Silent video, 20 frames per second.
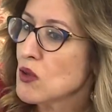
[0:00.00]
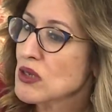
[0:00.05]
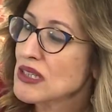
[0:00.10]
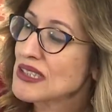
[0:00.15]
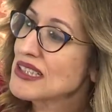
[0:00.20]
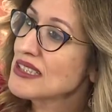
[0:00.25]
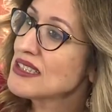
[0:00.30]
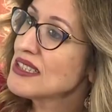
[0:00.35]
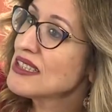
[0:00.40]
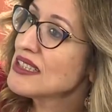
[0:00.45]

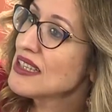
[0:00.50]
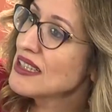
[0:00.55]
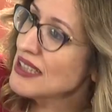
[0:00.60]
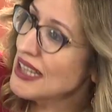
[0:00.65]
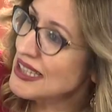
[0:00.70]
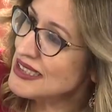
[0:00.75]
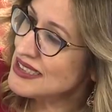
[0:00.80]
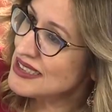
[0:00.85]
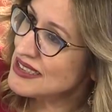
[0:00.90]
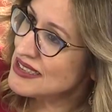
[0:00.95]
Oradaki
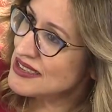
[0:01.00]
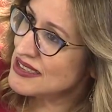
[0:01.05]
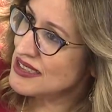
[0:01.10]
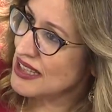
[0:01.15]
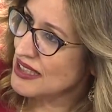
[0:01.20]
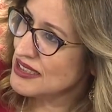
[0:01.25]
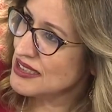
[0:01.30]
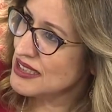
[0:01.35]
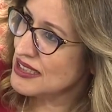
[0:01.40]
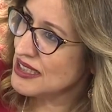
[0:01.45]
kalan
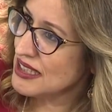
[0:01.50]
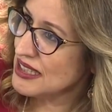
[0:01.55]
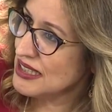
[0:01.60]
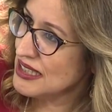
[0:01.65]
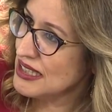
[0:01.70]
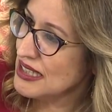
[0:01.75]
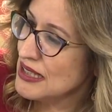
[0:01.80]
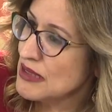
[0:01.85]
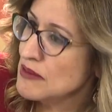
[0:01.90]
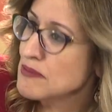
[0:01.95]
insanlara
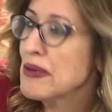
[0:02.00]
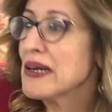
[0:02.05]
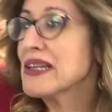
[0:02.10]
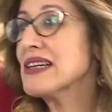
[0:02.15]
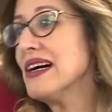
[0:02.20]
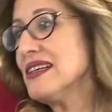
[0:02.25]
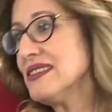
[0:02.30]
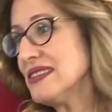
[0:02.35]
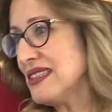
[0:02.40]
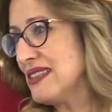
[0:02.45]

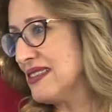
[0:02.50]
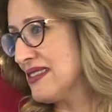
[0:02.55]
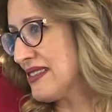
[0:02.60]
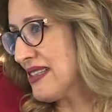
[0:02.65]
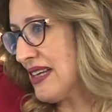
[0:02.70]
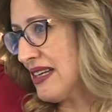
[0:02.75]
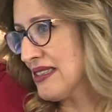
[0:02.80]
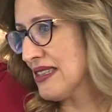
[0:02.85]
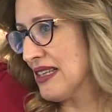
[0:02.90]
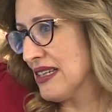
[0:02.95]
bakan
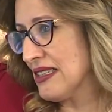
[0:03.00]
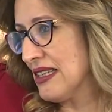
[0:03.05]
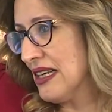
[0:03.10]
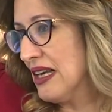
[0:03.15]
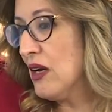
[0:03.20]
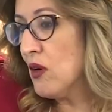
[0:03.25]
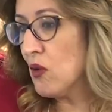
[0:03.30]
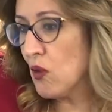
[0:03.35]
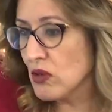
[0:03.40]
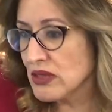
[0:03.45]
insanlar.
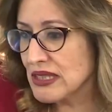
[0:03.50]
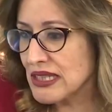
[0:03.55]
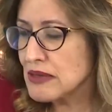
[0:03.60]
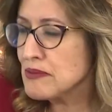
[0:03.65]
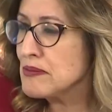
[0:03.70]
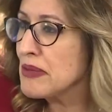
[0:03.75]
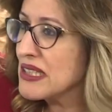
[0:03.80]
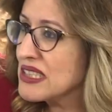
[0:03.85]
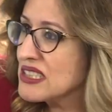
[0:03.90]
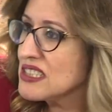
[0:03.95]

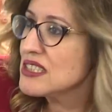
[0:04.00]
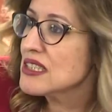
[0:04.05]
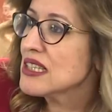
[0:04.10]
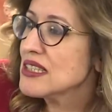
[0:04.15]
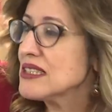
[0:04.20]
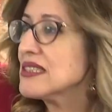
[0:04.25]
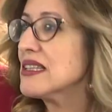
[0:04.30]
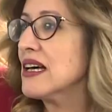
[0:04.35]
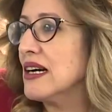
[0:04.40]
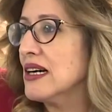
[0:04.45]
Onların
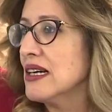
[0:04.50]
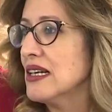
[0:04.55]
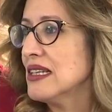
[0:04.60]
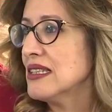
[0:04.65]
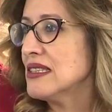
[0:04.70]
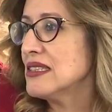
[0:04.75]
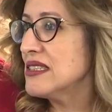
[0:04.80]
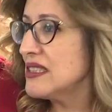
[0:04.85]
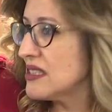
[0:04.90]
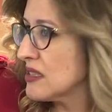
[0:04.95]
bakıcıları da
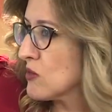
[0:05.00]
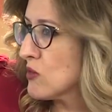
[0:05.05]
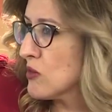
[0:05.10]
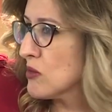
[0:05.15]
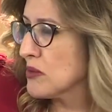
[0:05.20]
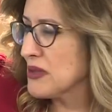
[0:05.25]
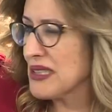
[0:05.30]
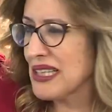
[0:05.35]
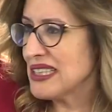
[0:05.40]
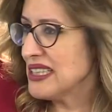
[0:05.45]
risk
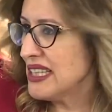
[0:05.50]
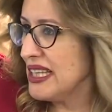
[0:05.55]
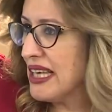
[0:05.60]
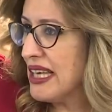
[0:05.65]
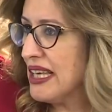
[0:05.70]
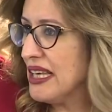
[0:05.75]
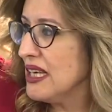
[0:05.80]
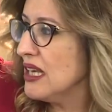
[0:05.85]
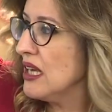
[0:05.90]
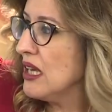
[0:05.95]
grubunda.
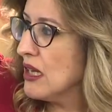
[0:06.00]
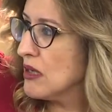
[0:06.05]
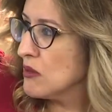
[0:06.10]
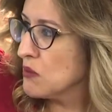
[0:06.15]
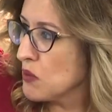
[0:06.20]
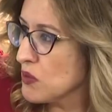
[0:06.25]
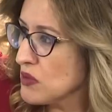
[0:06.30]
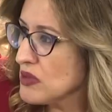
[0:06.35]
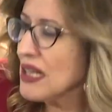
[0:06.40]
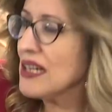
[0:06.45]
Niye?
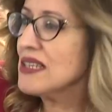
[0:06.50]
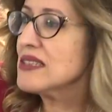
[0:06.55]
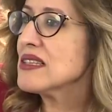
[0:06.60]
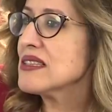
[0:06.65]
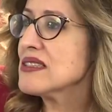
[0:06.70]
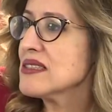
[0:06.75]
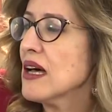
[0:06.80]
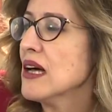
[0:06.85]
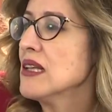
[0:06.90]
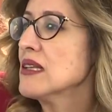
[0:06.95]
Bunlar
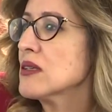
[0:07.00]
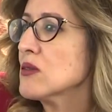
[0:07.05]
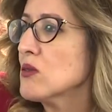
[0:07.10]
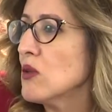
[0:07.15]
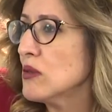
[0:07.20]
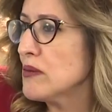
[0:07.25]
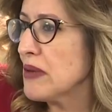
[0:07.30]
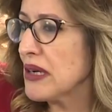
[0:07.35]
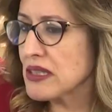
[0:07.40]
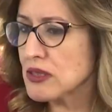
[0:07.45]
da
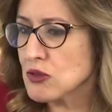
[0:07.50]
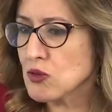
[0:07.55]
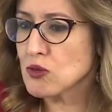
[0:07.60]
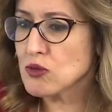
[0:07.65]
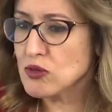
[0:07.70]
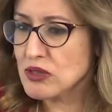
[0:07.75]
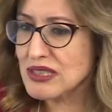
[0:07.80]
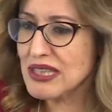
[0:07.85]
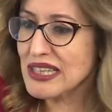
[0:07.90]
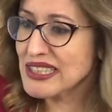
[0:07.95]
sağlıklı olmak
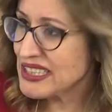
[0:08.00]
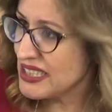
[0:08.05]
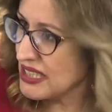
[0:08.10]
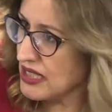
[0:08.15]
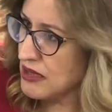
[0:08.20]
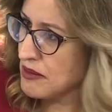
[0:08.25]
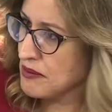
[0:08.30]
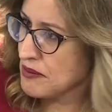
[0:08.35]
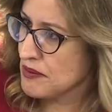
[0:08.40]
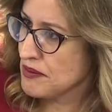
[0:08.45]
zorunda
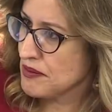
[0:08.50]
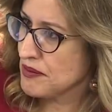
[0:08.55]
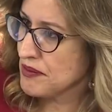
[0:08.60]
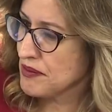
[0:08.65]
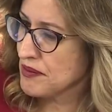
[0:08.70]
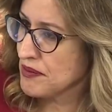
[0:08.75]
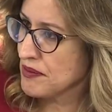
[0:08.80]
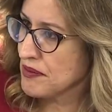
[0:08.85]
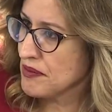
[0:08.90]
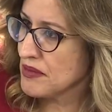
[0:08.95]
ki
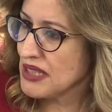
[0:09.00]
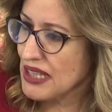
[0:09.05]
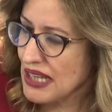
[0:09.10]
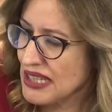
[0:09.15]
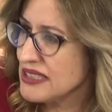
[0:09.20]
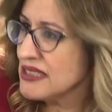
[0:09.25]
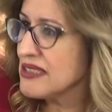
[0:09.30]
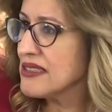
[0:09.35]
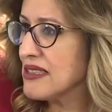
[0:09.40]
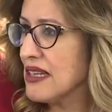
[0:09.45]

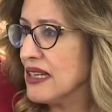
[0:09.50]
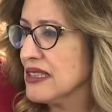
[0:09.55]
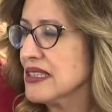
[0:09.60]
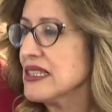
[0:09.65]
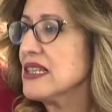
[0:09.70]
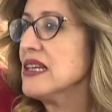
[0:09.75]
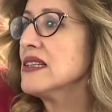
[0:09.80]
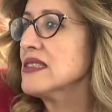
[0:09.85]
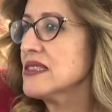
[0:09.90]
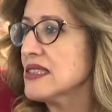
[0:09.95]
diğer
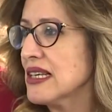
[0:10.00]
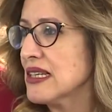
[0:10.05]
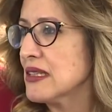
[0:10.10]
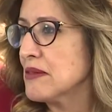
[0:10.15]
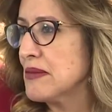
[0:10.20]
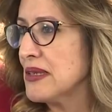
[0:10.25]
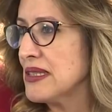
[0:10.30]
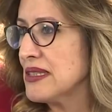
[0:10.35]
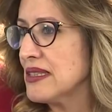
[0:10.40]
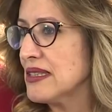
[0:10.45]
insanları hasta
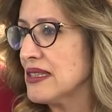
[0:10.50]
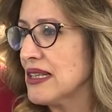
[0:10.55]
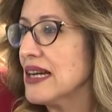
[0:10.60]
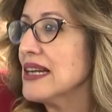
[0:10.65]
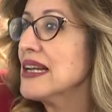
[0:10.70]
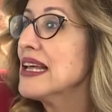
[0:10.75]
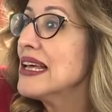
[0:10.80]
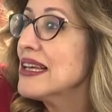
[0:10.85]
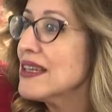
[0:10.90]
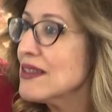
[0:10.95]

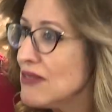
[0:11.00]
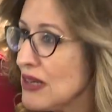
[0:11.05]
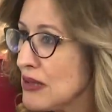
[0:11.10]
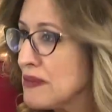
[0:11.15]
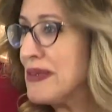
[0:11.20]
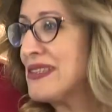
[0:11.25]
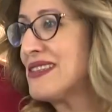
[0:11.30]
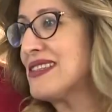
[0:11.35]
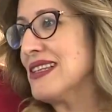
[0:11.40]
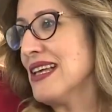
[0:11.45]
etmesinler.
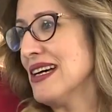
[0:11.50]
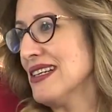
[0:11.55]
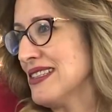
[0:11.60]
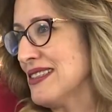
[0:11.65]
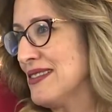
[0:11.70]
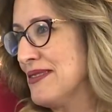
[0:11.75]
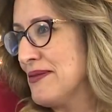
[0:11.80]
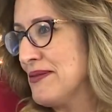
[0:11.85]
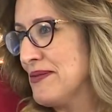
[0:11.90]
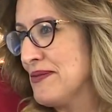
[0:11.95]
Ve
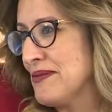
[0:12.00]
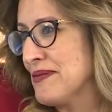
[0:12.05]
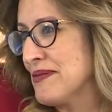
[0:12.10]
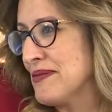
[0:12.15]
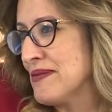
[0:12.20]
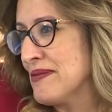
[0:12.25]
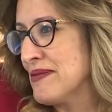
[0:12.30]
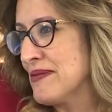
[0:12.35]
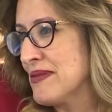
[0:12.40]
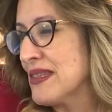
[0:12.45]
bizler
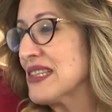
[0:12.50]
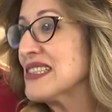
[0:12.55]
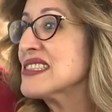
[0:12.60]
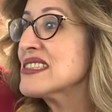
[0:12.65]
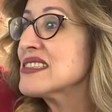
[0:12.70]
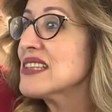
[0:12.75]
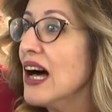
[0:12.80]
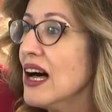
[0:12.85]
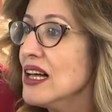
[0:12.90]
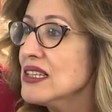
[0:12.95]
evet.
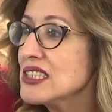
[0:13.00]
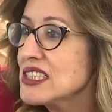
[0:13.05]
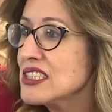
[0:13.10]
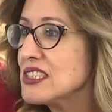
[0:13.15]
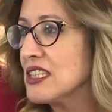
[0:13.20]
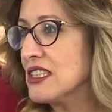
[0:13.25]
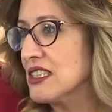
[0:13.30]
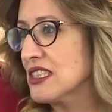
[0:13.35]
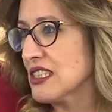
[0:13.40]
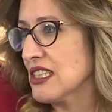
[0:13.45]

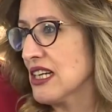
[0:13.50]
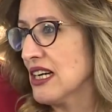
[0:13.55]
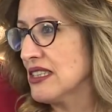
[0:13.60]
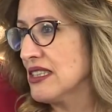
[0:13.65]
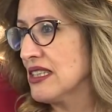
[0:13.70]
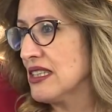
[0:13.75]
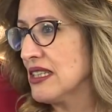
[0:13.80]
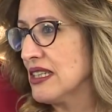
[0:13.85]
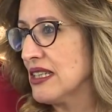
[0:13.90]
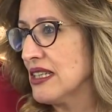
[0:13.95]
sağlık
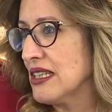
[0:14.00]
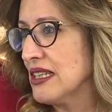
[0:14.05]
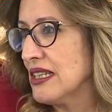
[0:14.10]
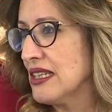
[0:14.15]
çalışanları.